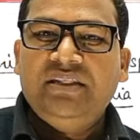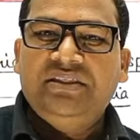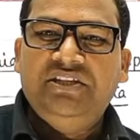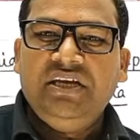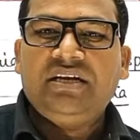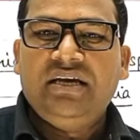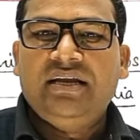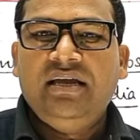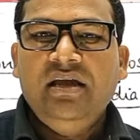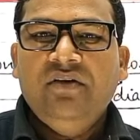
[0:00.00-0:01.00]
पूरा देख
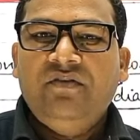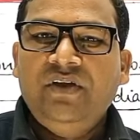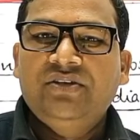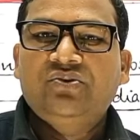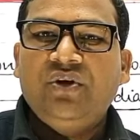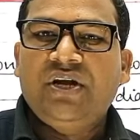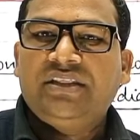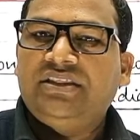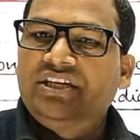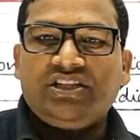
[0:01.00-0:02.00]
करके फिर इसको
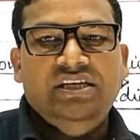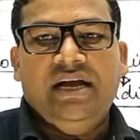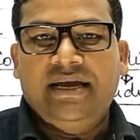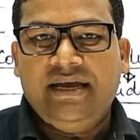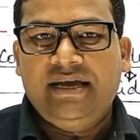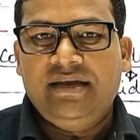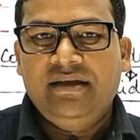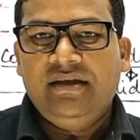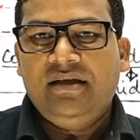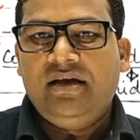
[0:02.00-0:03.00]
एकत्रित किया गया
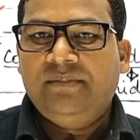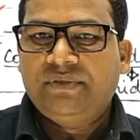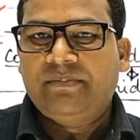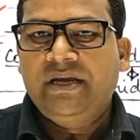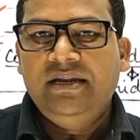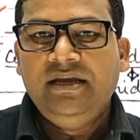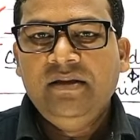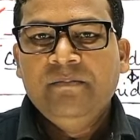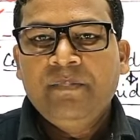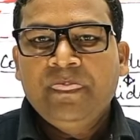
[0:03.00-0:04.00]
है आप सबके लिए
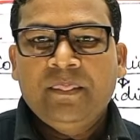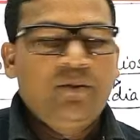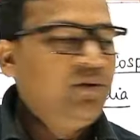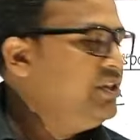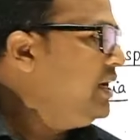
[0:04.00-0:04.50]
तो